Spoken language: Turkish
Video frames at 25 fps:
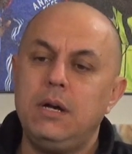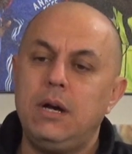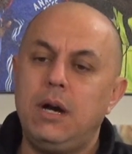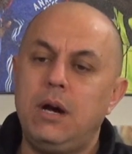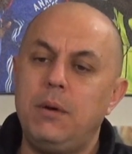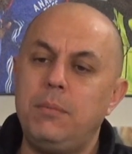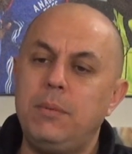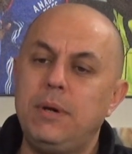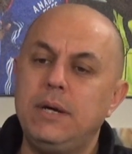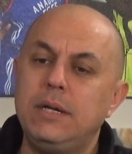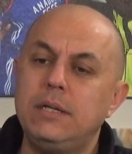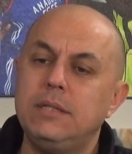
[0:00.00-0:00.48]

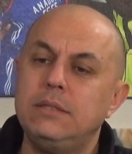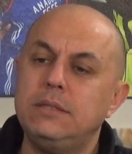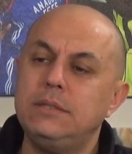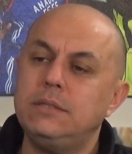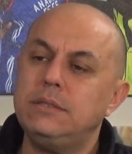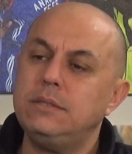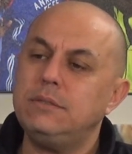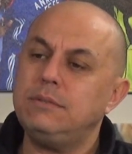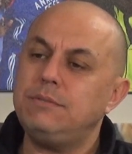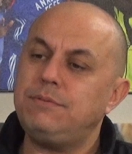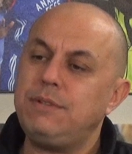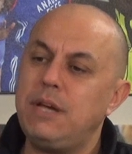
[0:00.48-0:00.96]
Ama
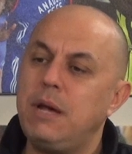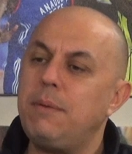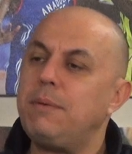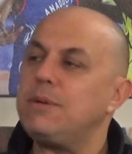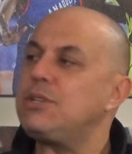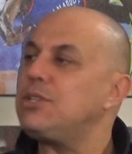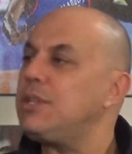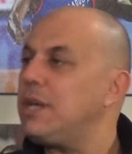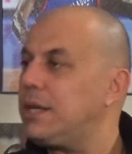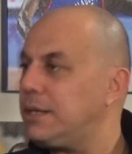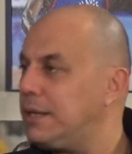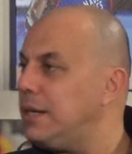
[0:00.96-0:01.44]
e,
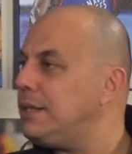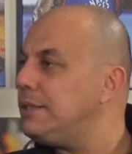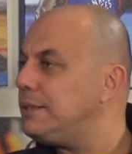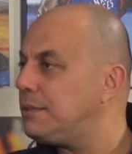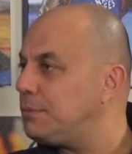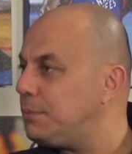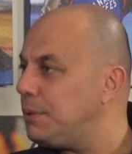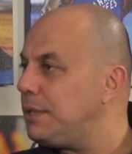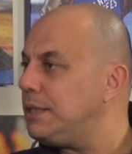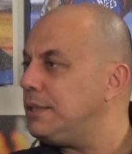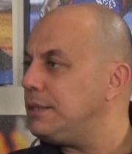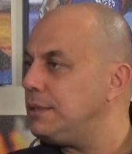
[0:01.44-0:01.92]
Fenerbahçe tekrar
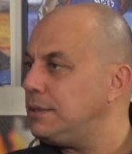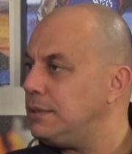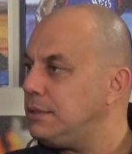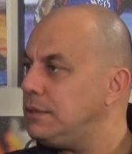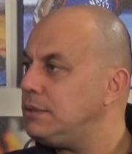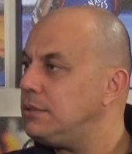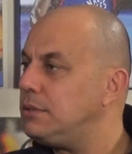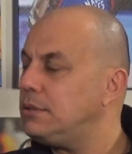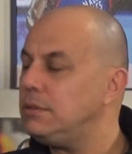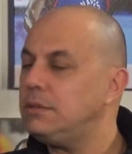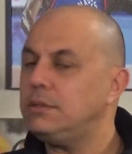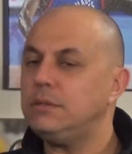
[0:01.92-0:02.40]
ritme girdi.
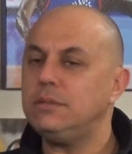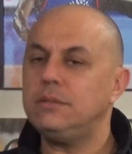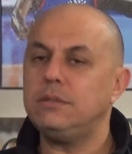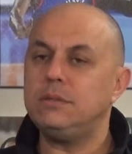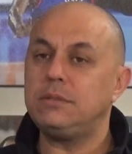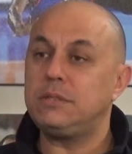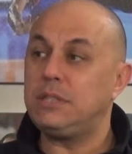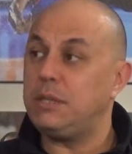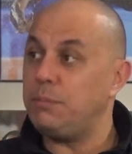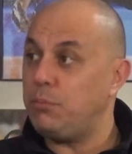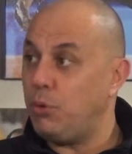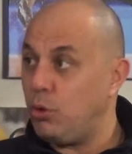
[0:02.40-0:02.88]

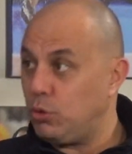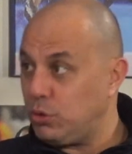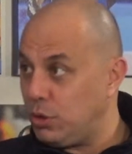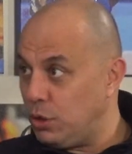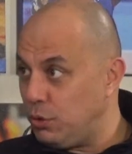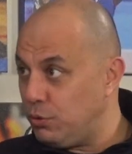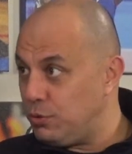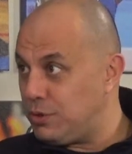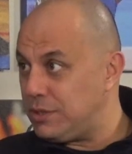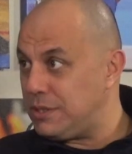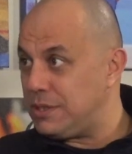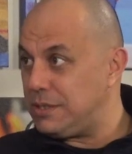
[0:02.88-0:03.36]
E, ki
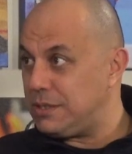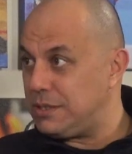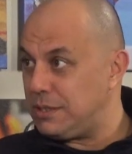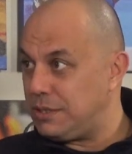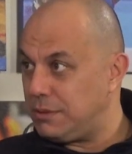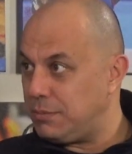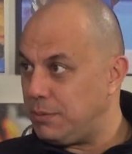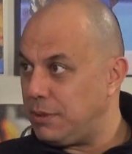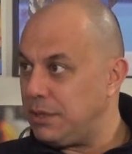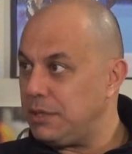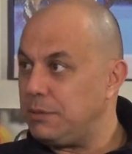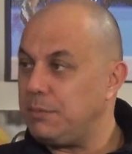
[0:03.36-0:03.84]
Bogdanovic'siz
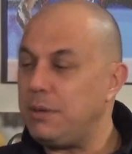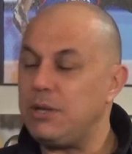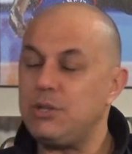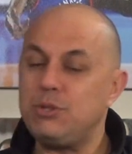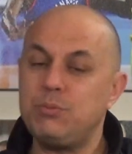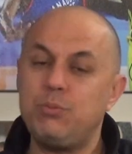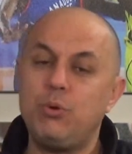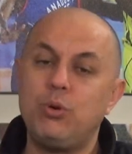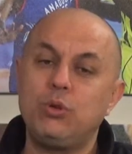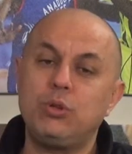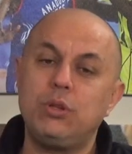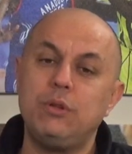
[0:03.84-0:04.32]
ritme girdi.
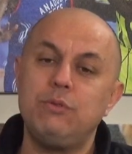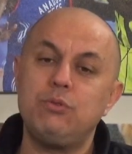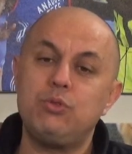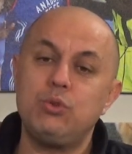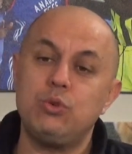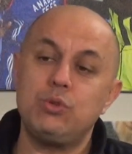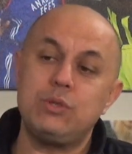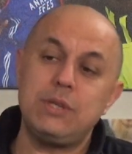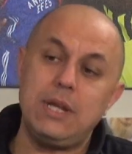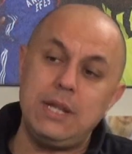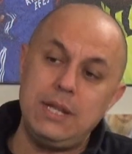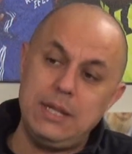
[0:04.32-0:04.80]
Bence Bogdanovic
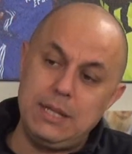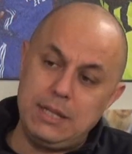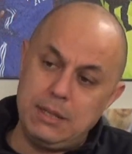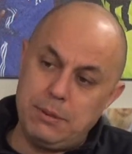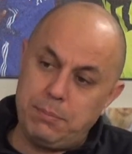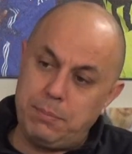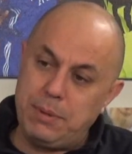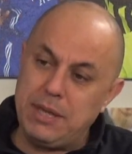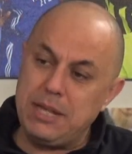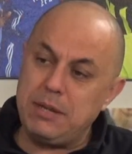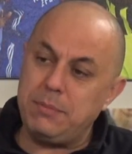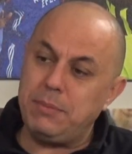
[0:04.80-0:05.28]

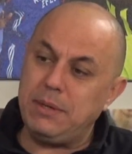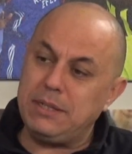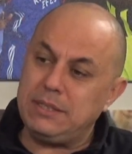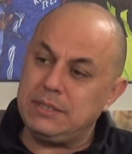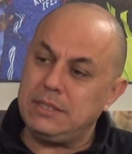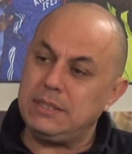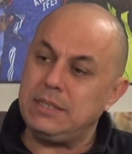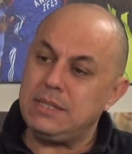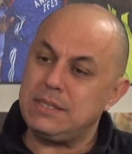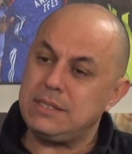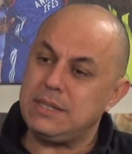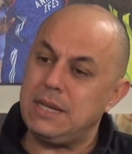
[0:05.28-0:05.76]
özellikle
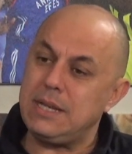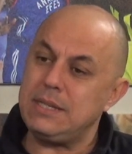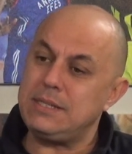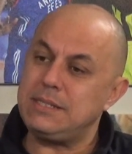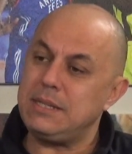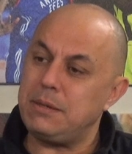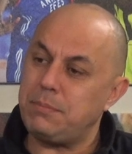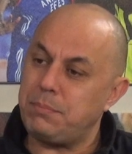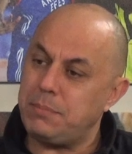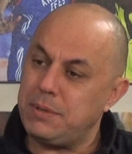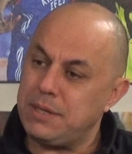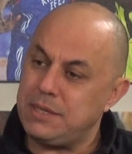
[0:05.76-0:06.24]
perimetrede
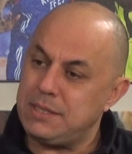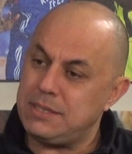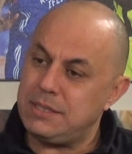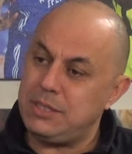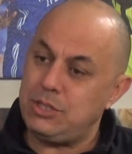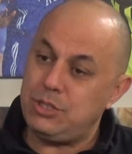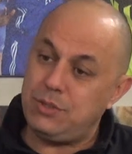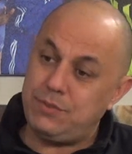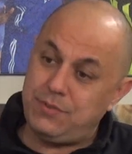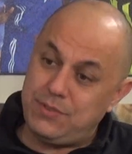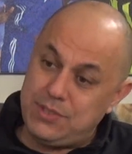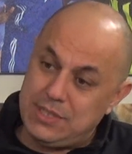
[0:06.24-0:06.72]
size yapmak
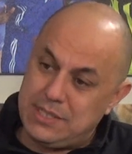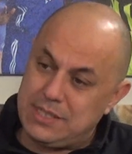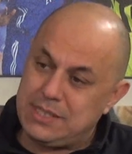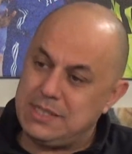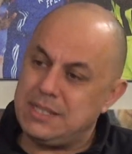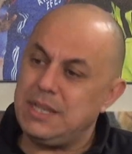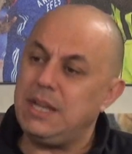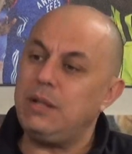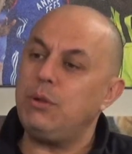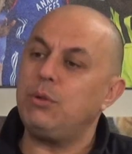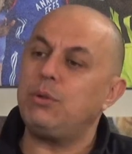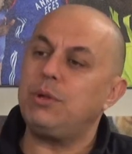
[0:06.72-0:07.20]
isteyince,
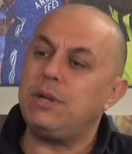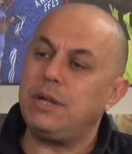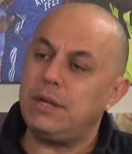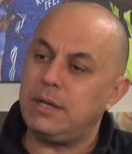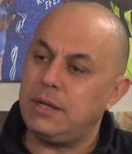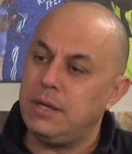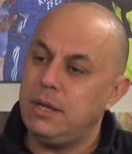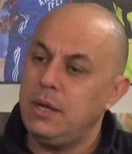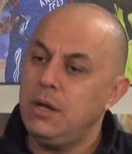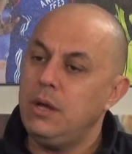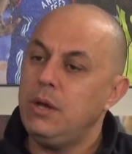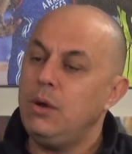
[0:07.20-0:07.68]
fiziksel olarak
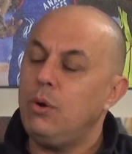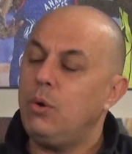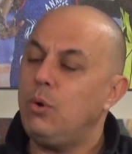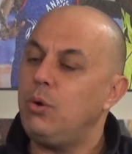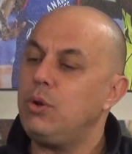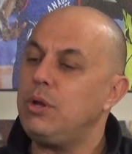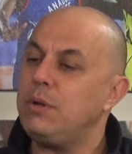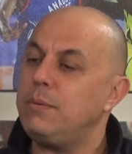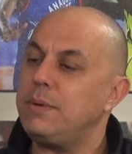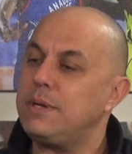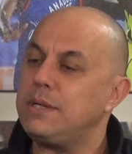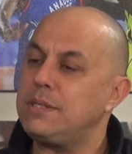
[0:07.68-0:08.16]

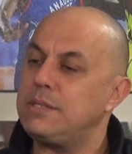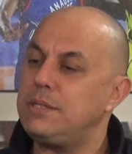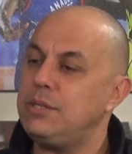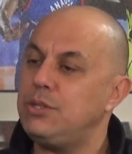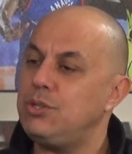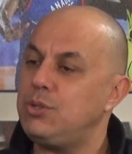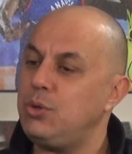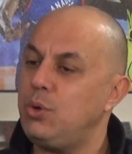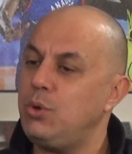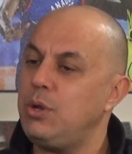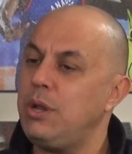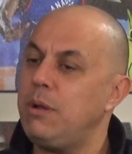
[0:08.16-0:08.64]
oynamak
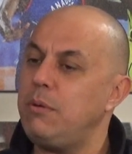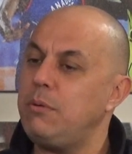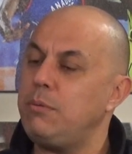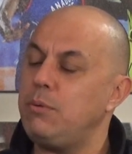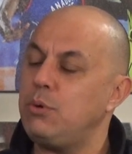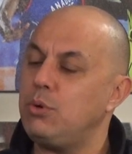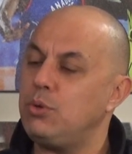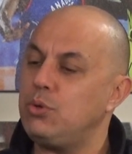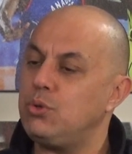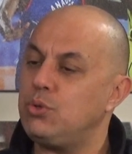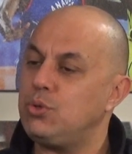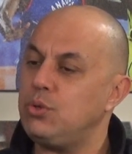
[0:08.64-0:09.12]
isteyince önemli
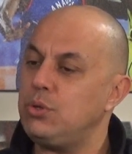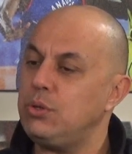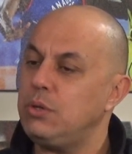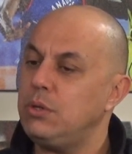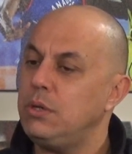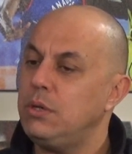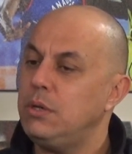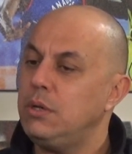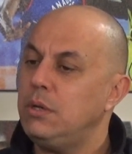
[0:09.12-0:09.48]
bir oyuncu.